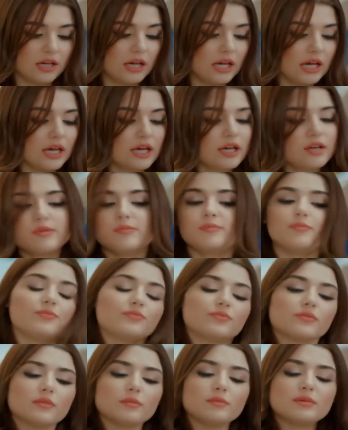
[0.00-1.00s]
ايه صحيح
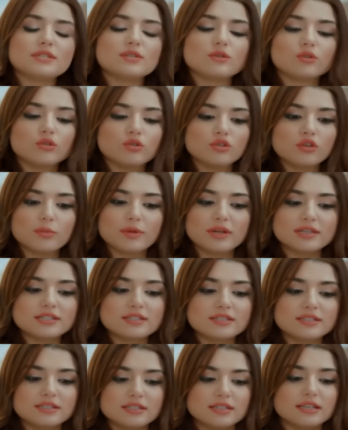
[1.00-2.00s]
فيك تقولي انه
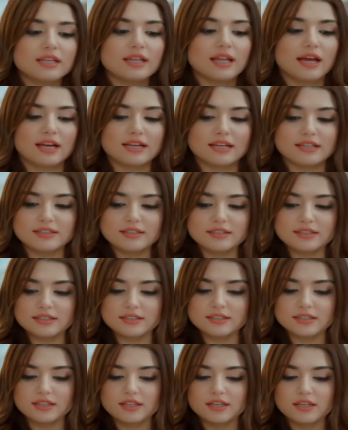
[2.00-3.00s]
في تطور بهي
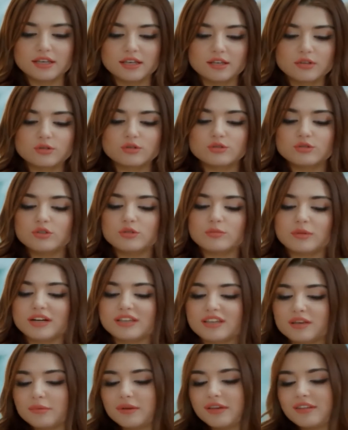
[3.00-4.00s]
القصة وقررنا
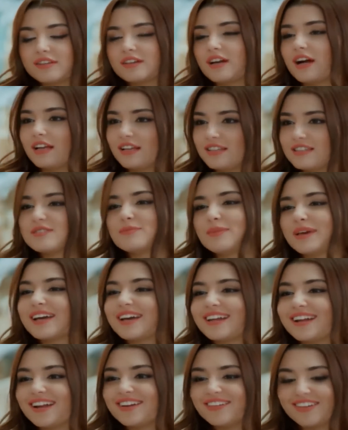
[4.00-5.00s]
ننتقل للمحكمة مشان
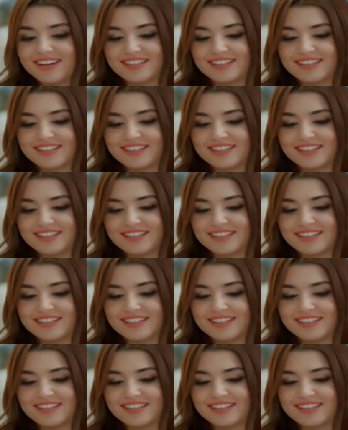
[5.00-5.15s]
نحل